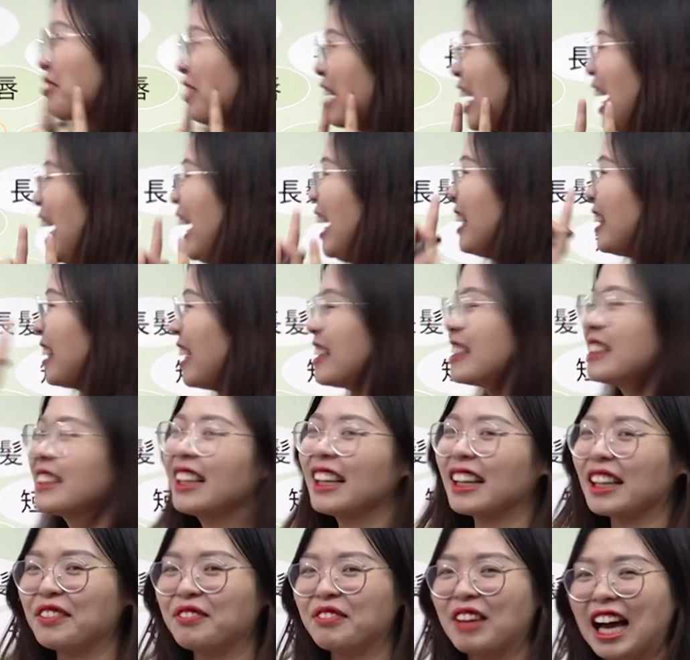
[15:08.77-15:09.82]
Má, đây chính
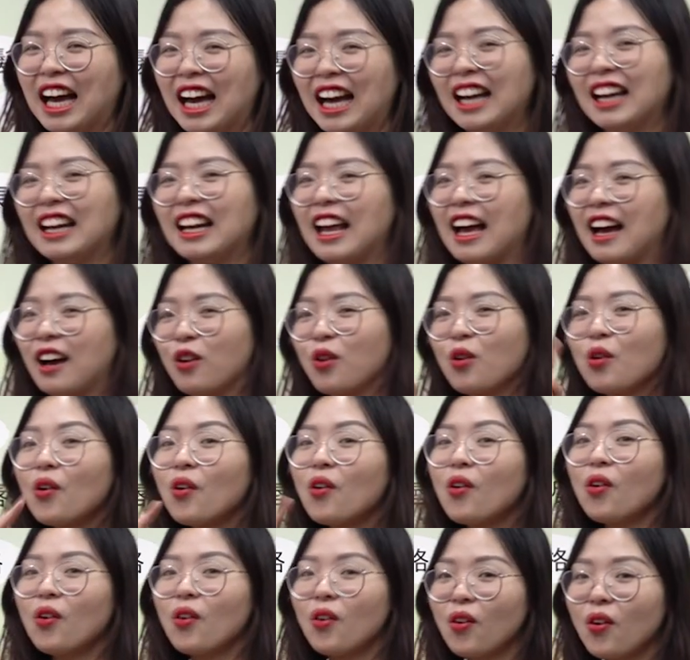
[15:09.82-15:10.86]
là cái má là
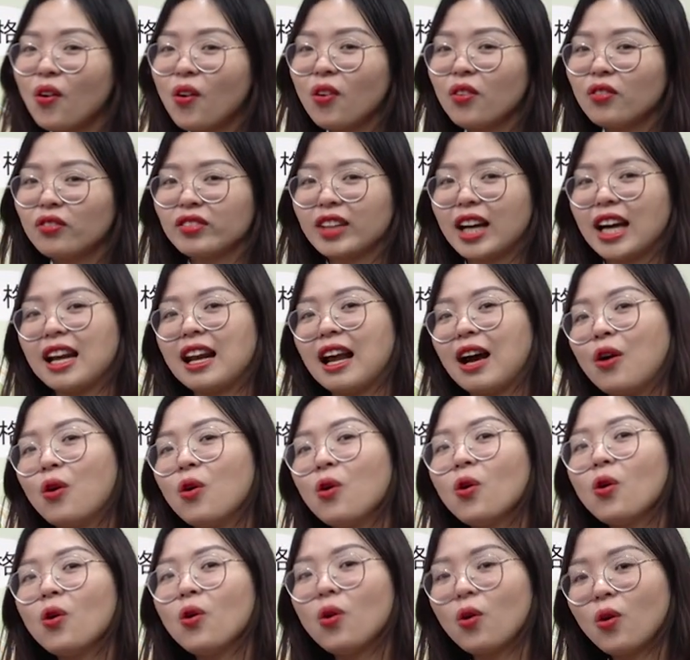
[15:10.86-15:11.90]
khô ô hay là
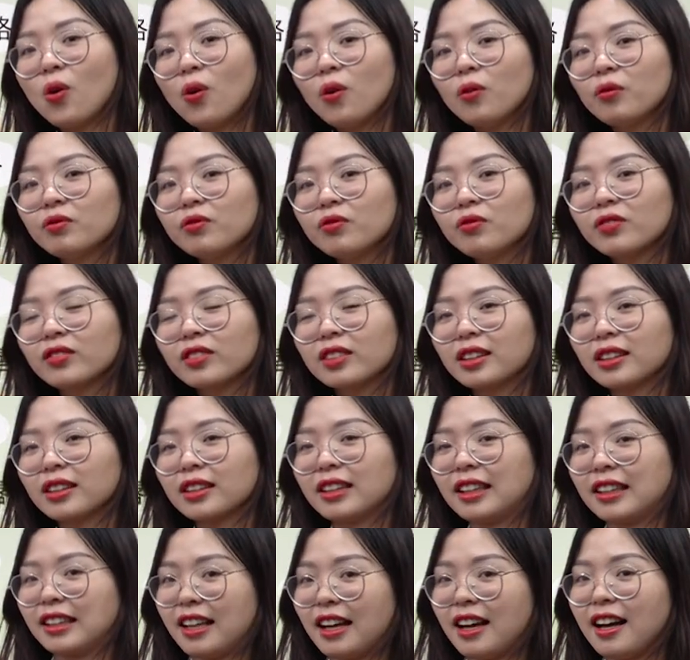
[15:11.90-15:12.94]
khô khô
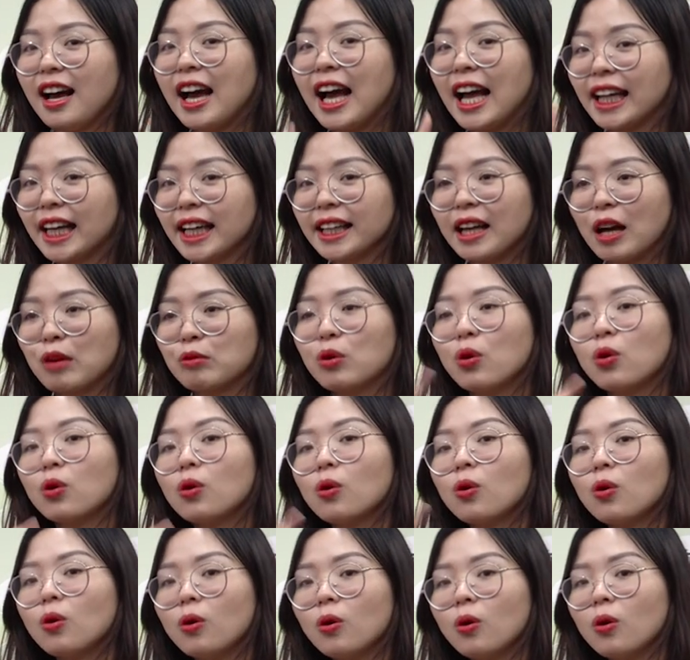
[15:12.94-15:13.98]
nhá, hai cách đọc
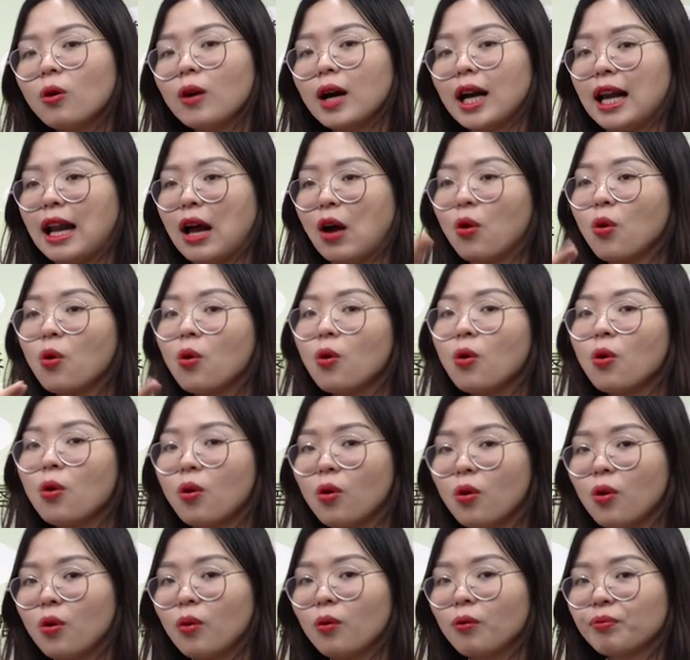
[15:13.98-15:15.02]
khô ô hay là khô
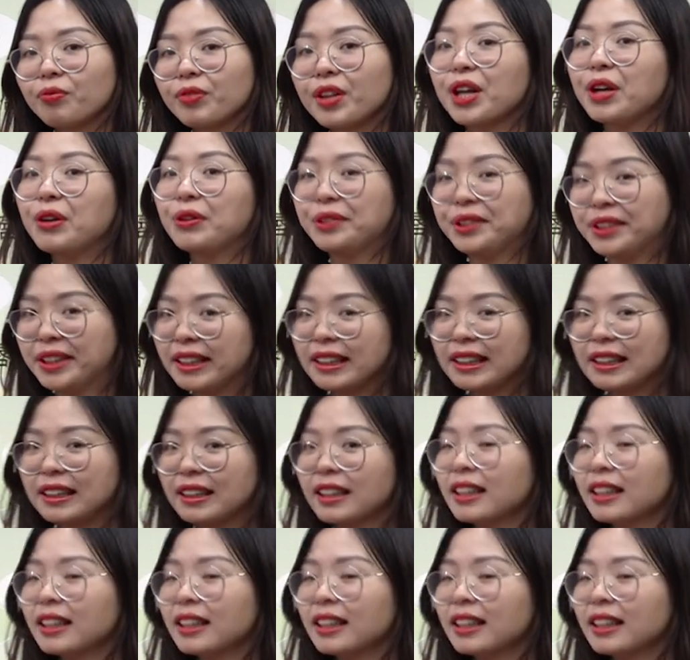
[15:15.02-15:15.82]
khô đều được.